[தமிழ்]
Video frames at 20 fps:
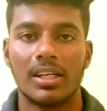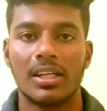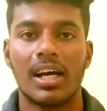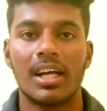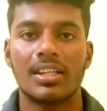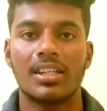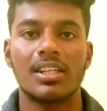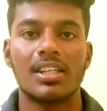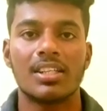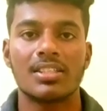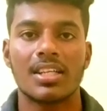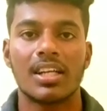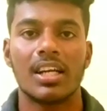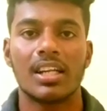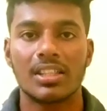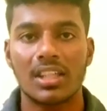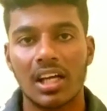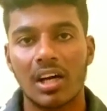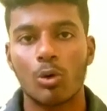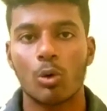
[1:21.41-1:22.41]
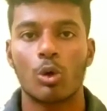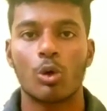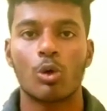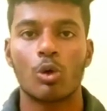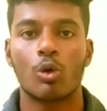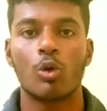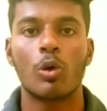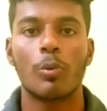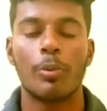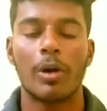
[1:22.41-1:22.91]
நார்த் இந்தியன் சைட்லேருந்து நான் ஒரு
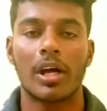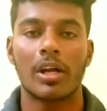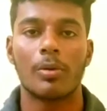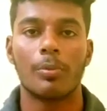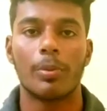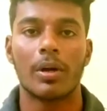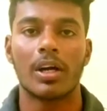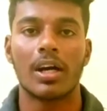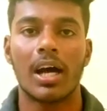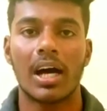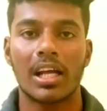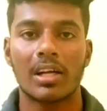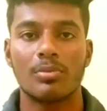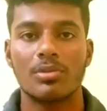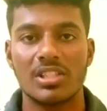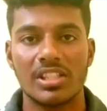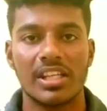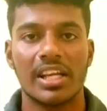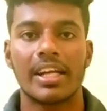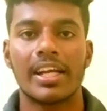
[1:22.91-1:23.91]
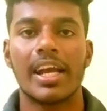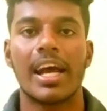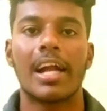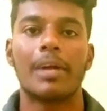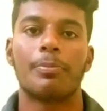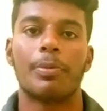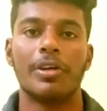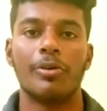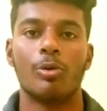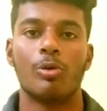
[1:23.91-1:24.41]
ஒரு குரூப் ஆரம்பிப்பேன் ஆரம்பிப்பாங்க ஆரம்பிச்சு என்ன
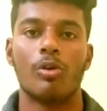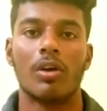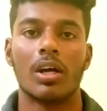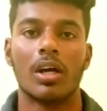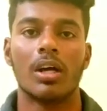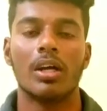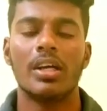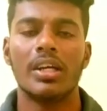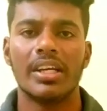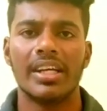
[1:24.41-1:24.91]
ஆட் பண்ணி விட்டுருவாங்க